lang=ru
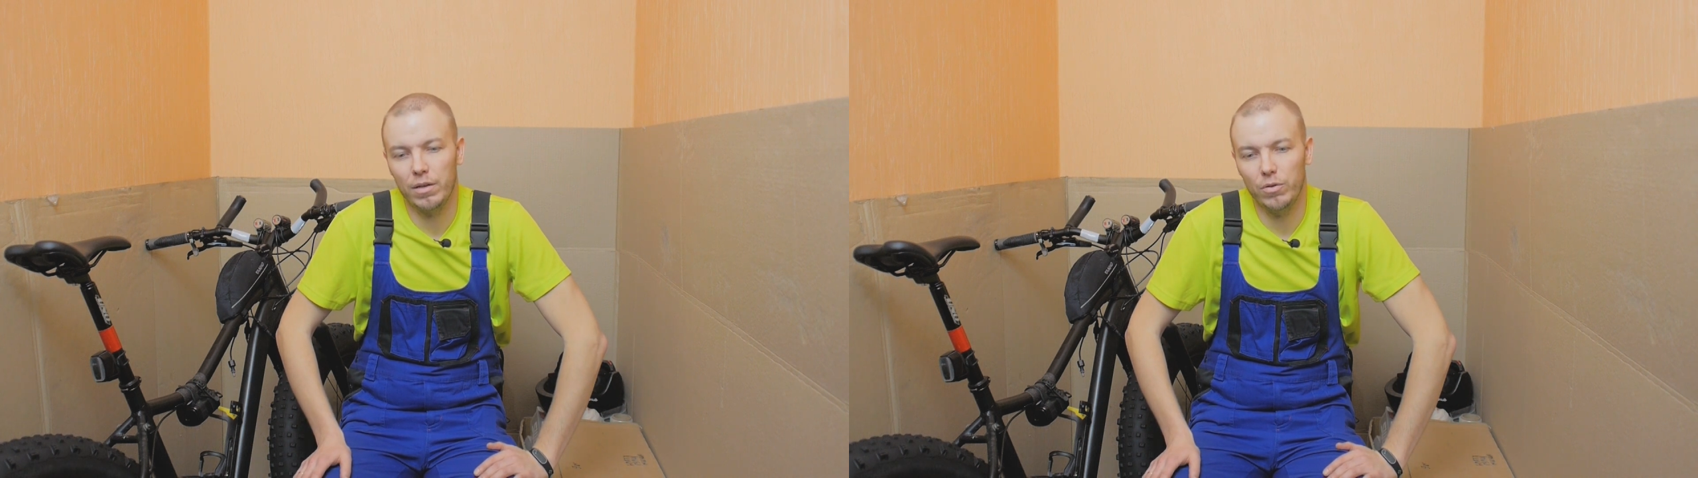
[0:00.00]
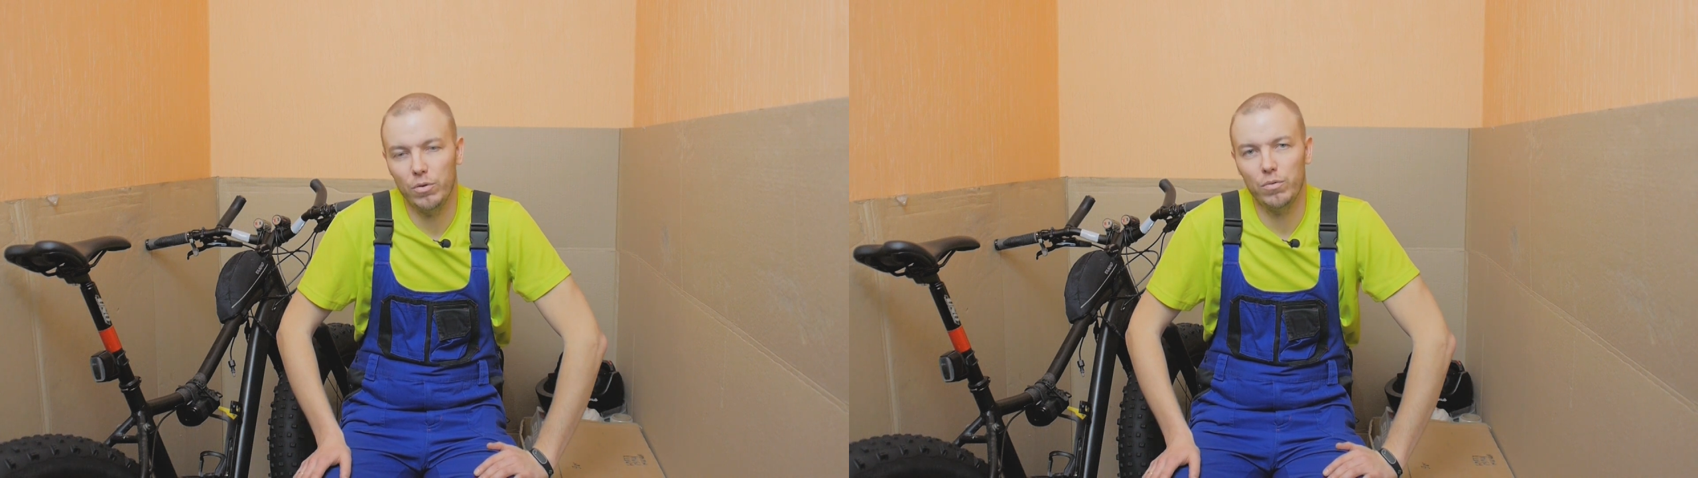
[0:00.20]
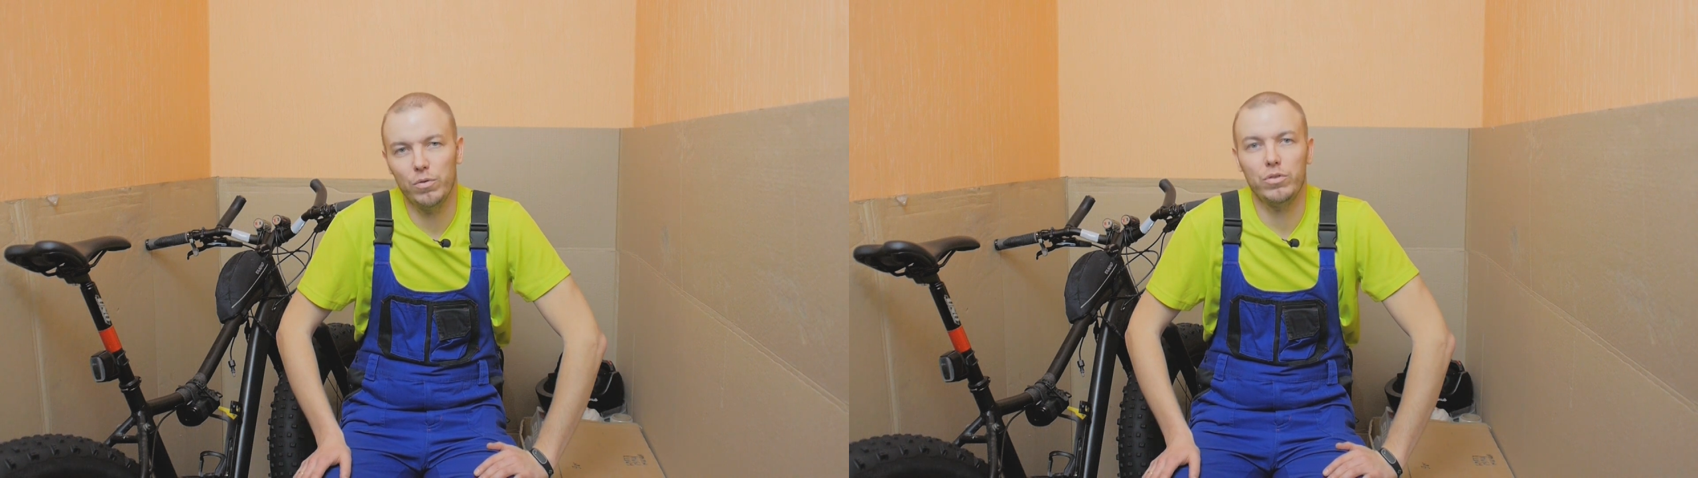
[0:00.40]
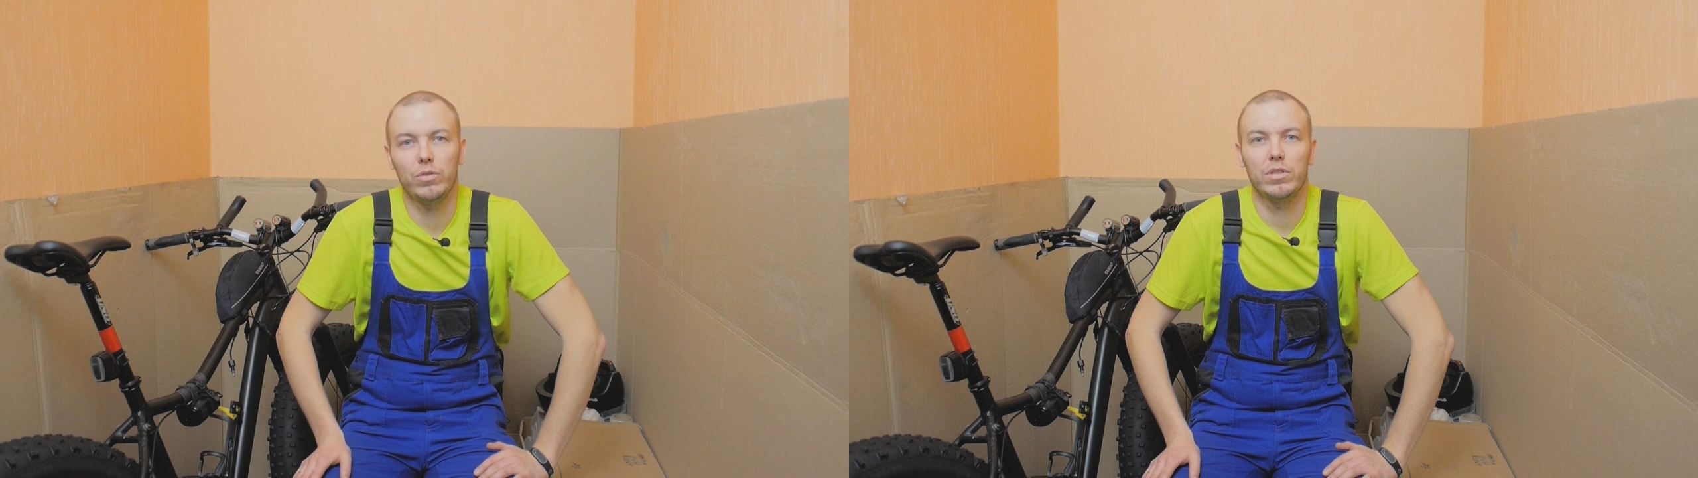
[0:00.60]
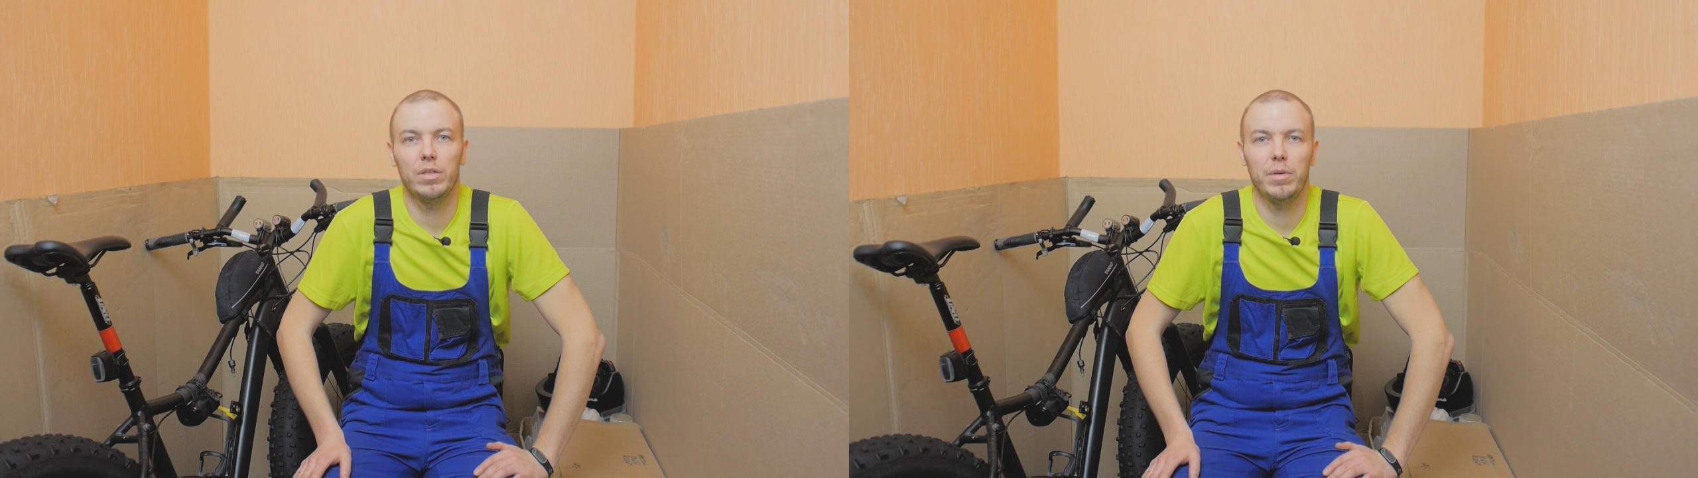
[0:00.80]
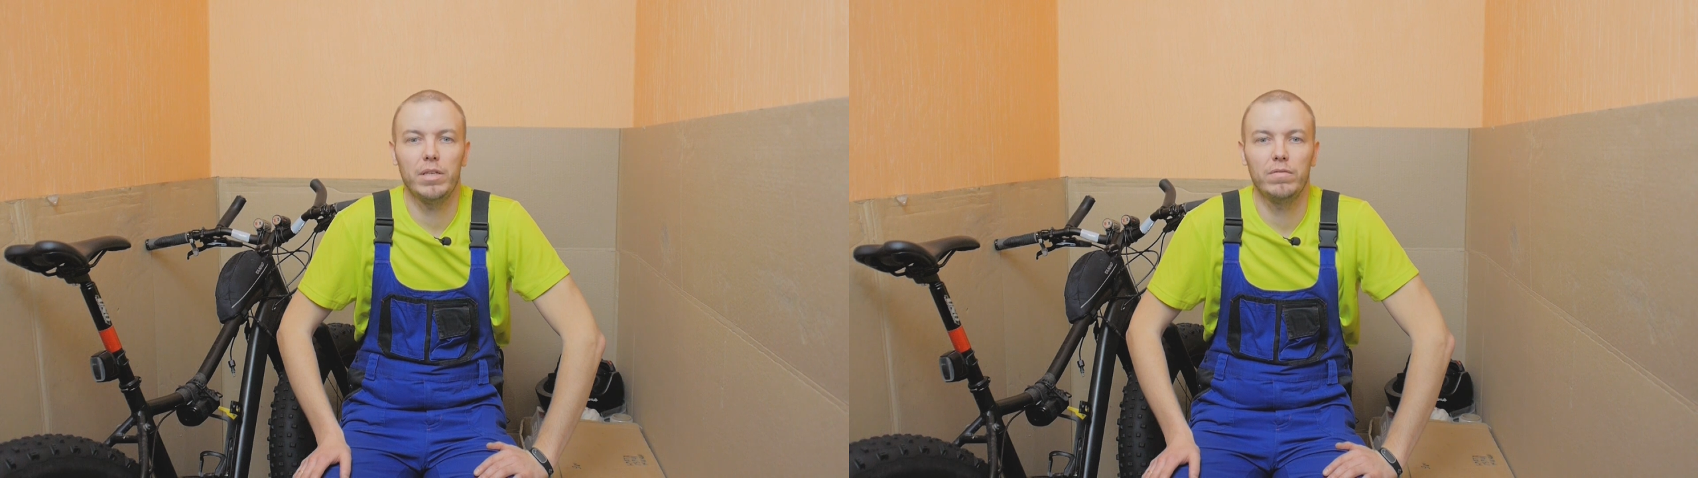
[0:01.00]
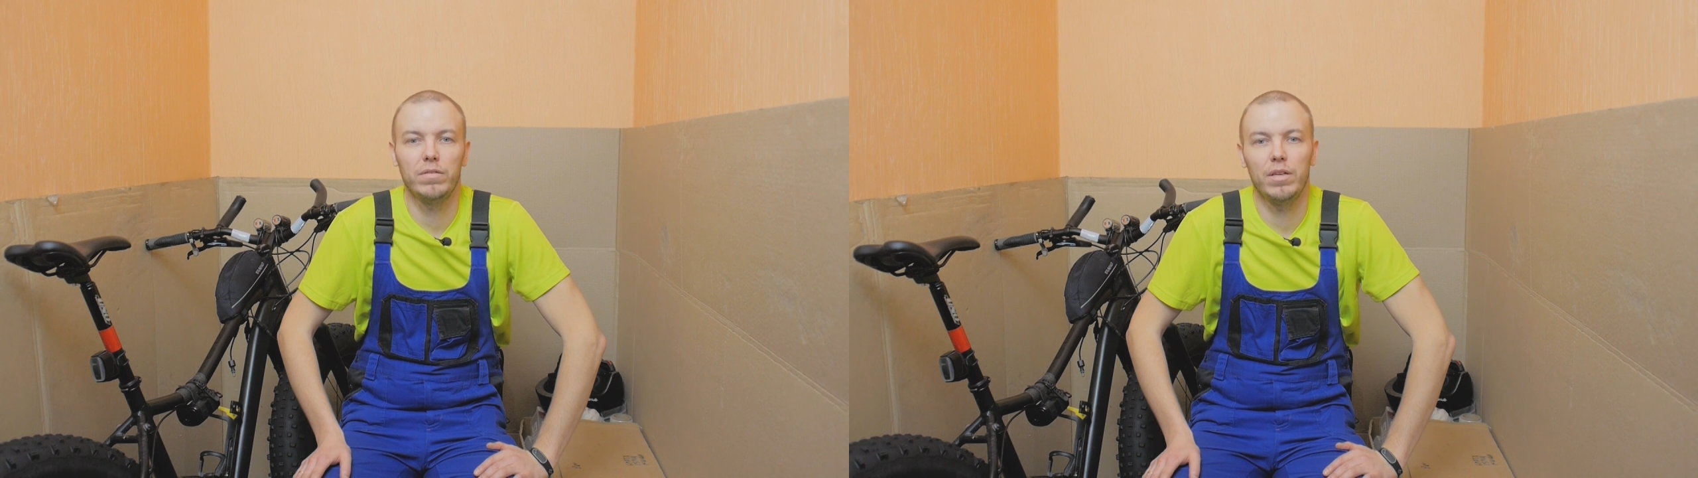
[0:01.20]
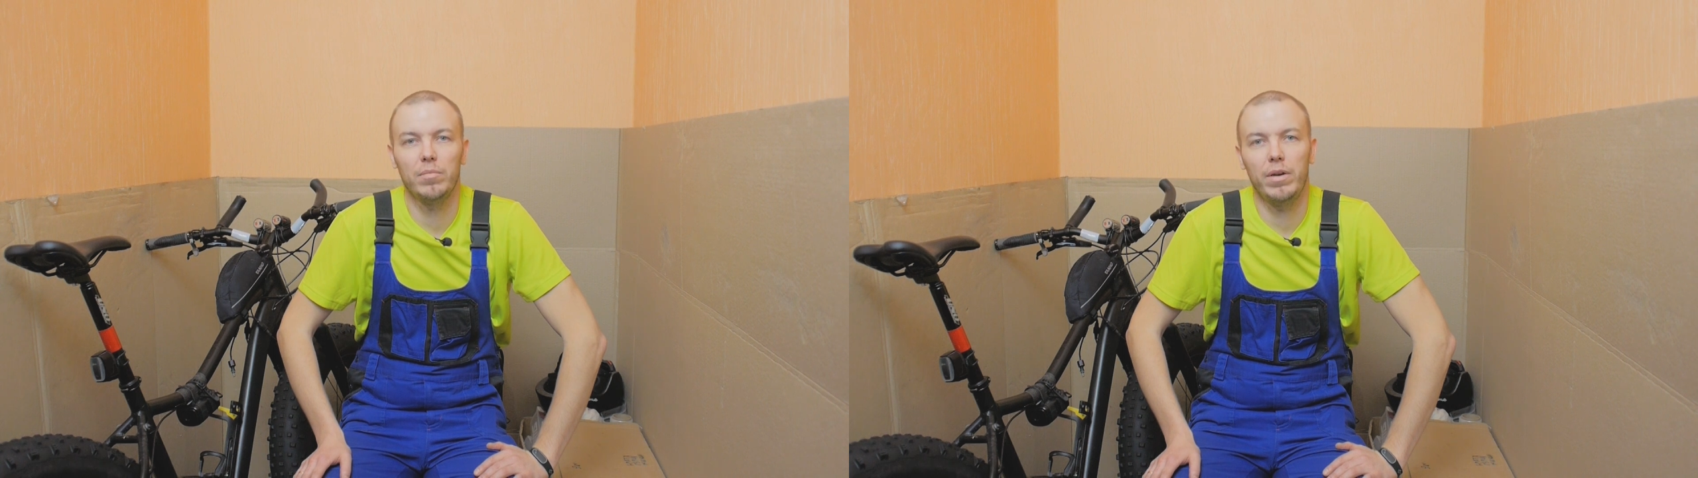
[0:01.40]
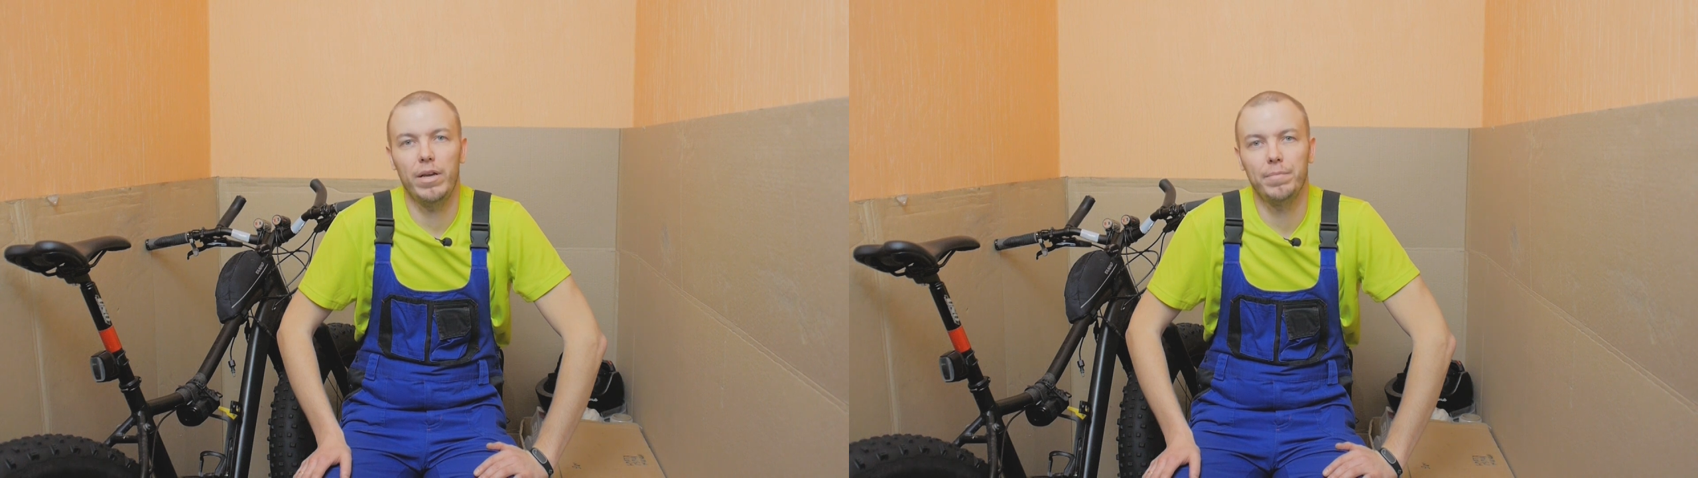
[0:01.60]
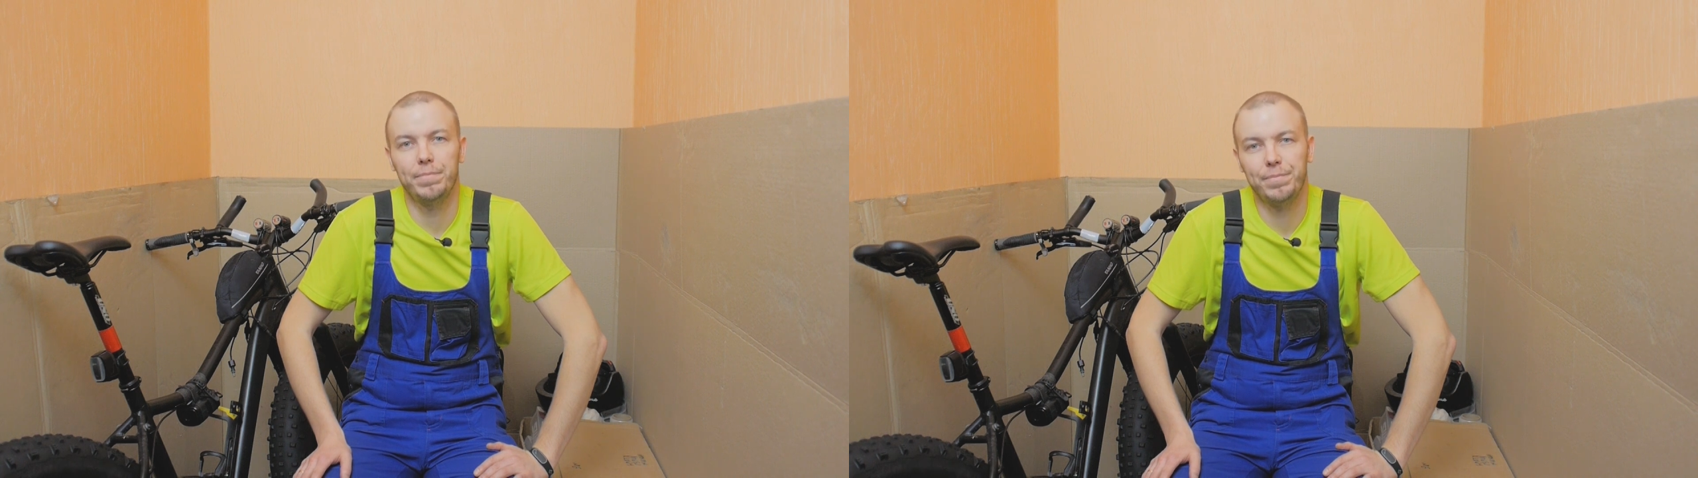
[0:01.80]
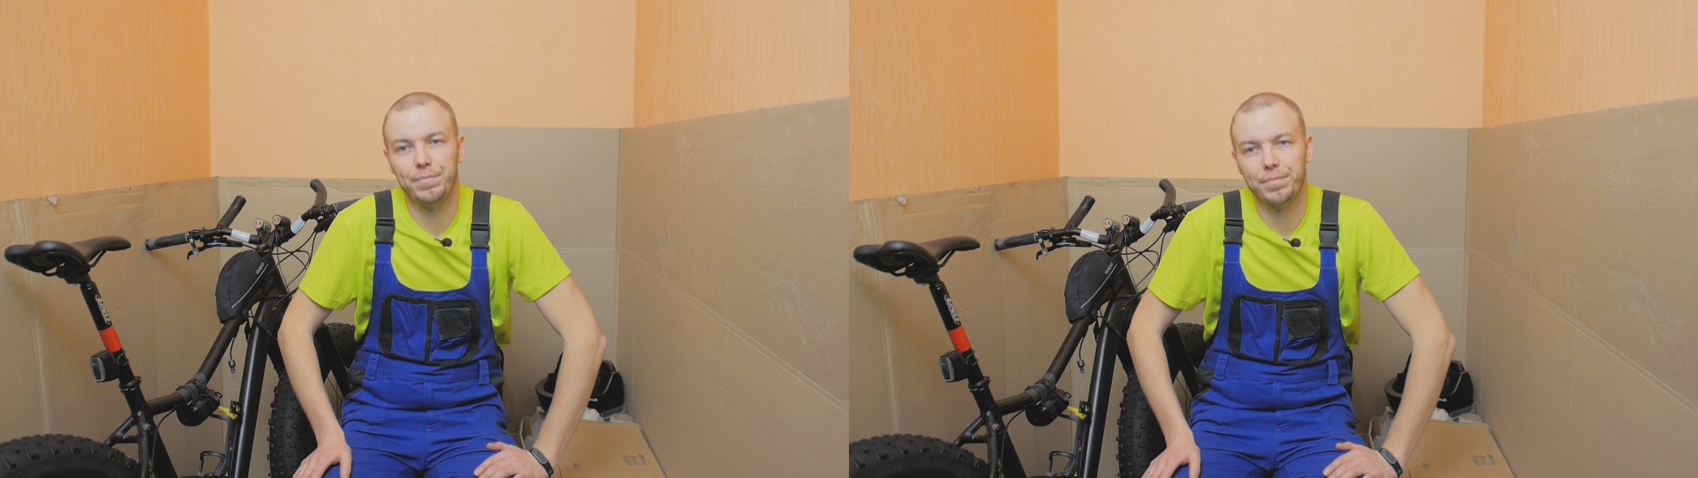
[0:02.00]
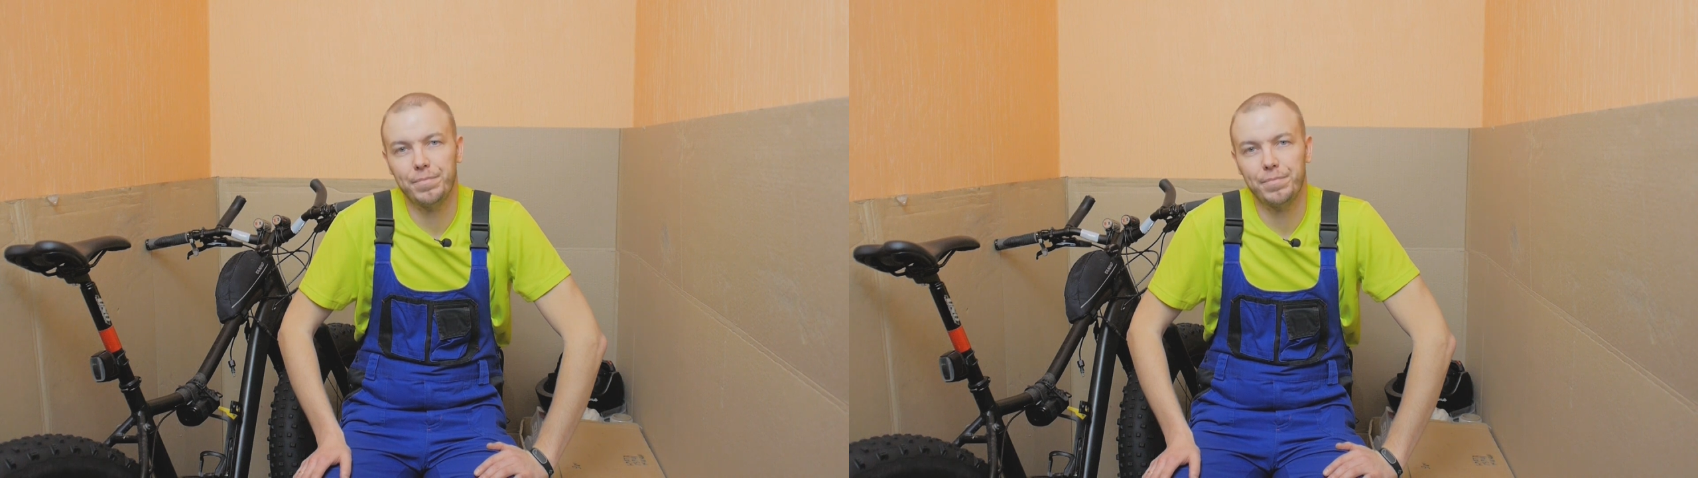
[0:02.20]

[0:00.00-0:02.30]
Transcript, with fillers: Но вот что я заметил в ноябре.